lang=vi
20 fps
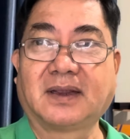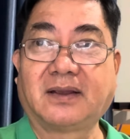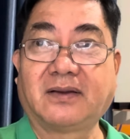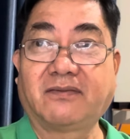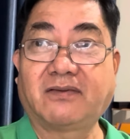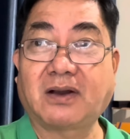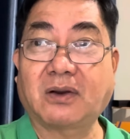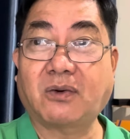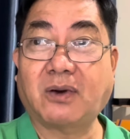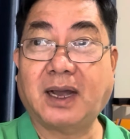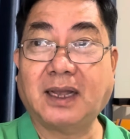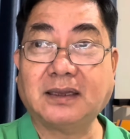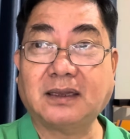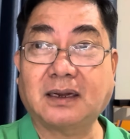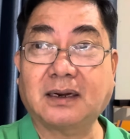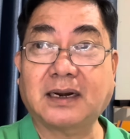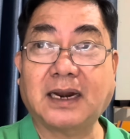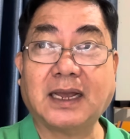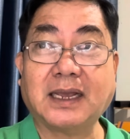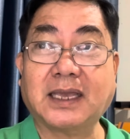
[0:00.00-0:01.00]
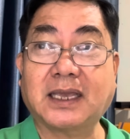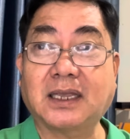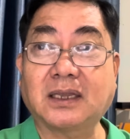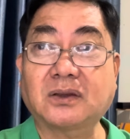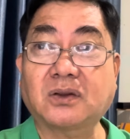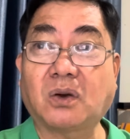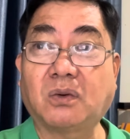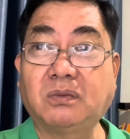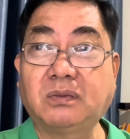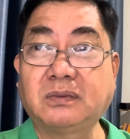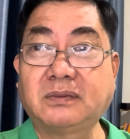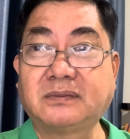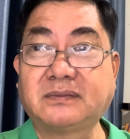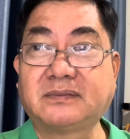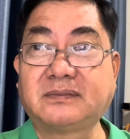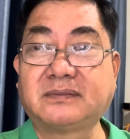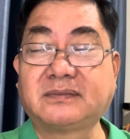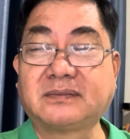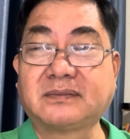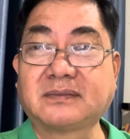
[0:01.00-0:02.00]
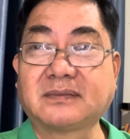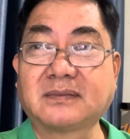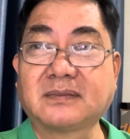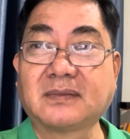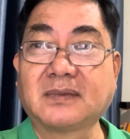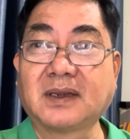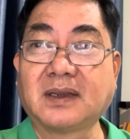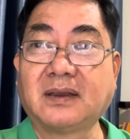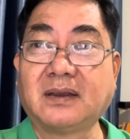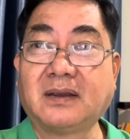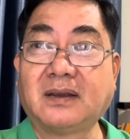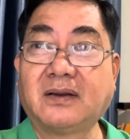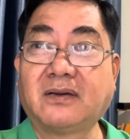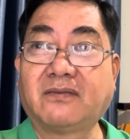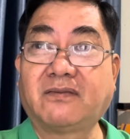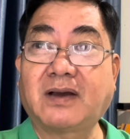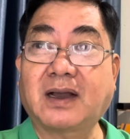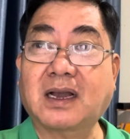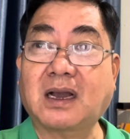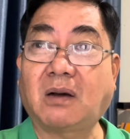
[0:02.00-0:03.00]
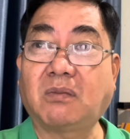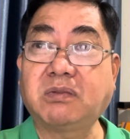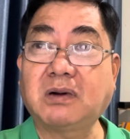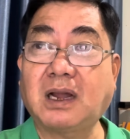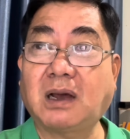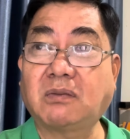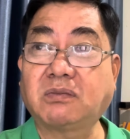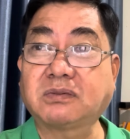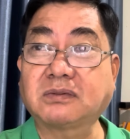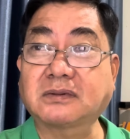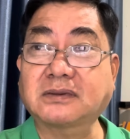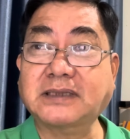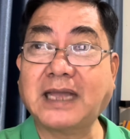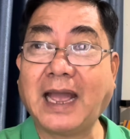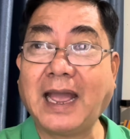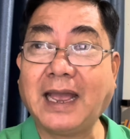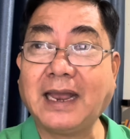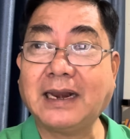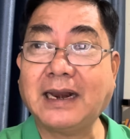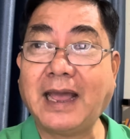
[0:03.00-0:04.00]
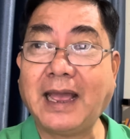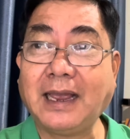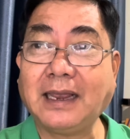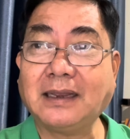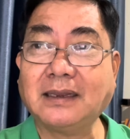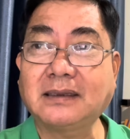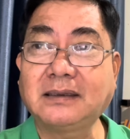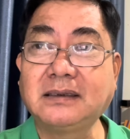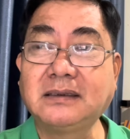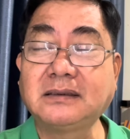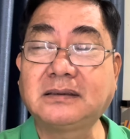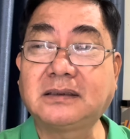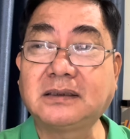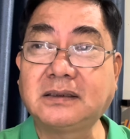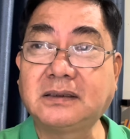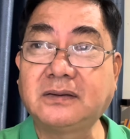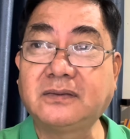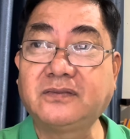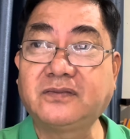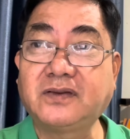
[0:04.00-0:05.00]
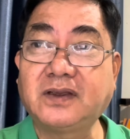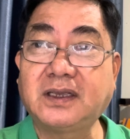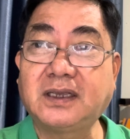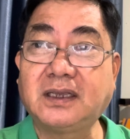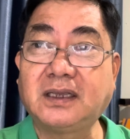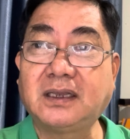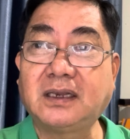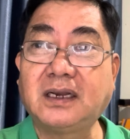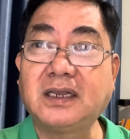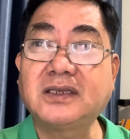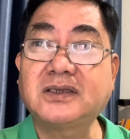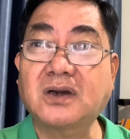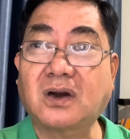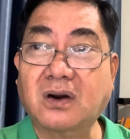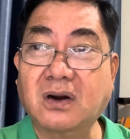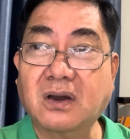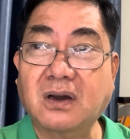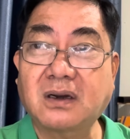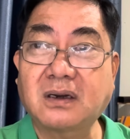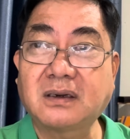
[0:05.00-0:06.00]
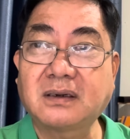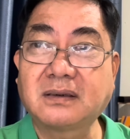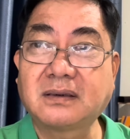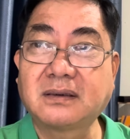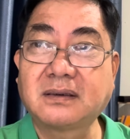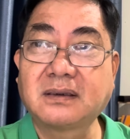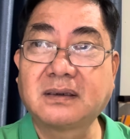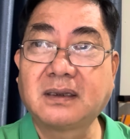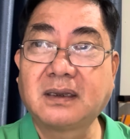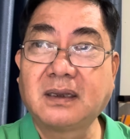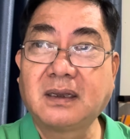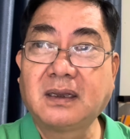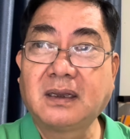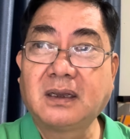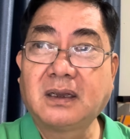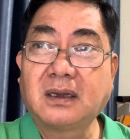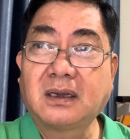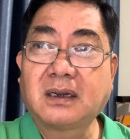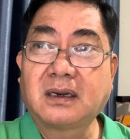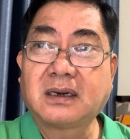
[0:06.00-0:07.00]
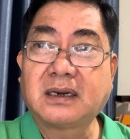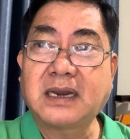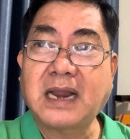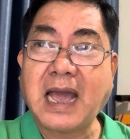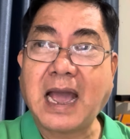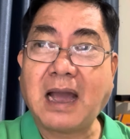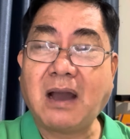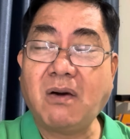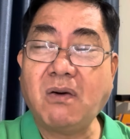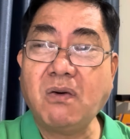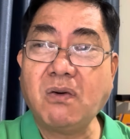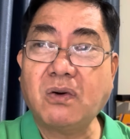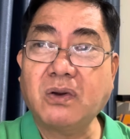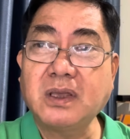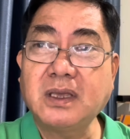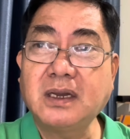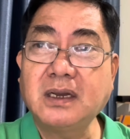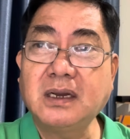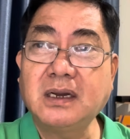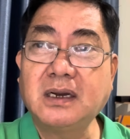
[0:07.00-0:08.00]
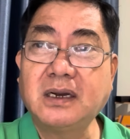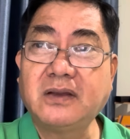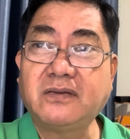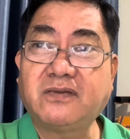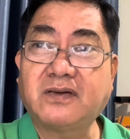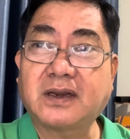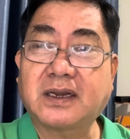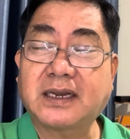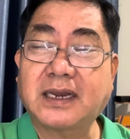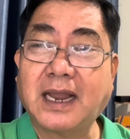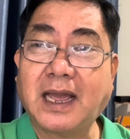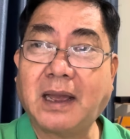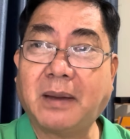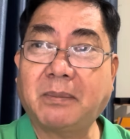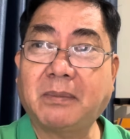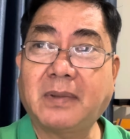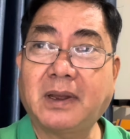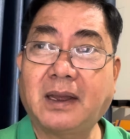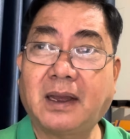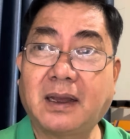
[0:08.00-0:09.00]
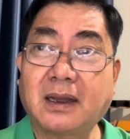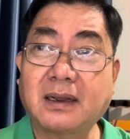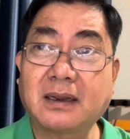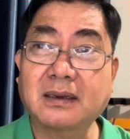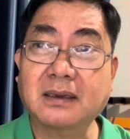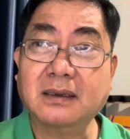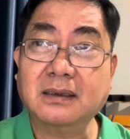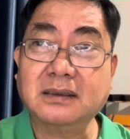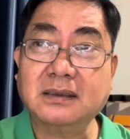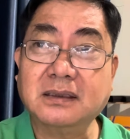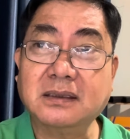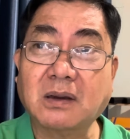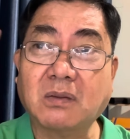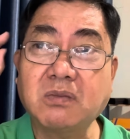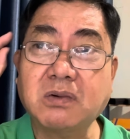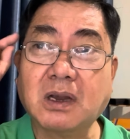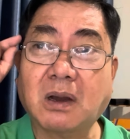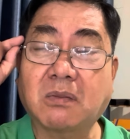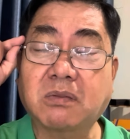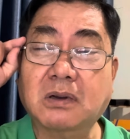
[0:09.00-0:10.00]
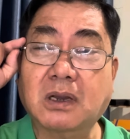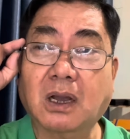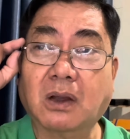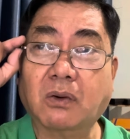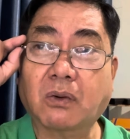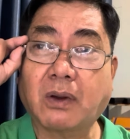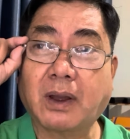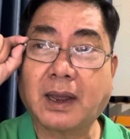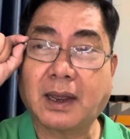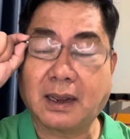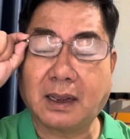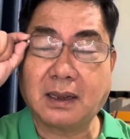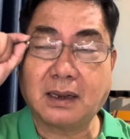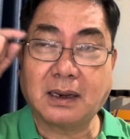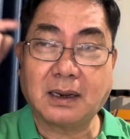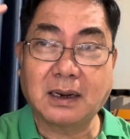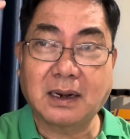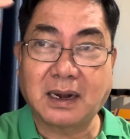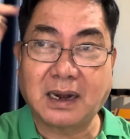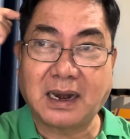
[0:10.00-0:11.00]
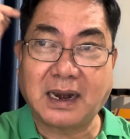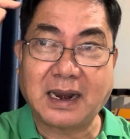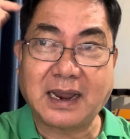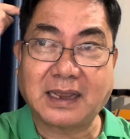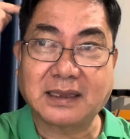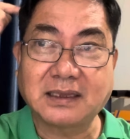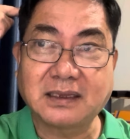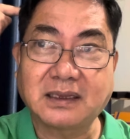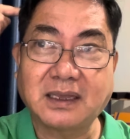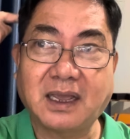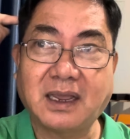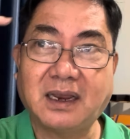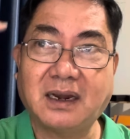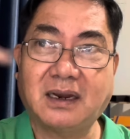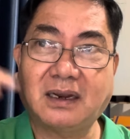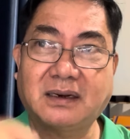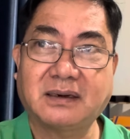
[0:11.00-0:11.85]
và quả thật đã kiện tụng và cộng đồng tan nát như tương vì lý do đó não của những người Việt Nam chống cộng cực đoan là như thế đó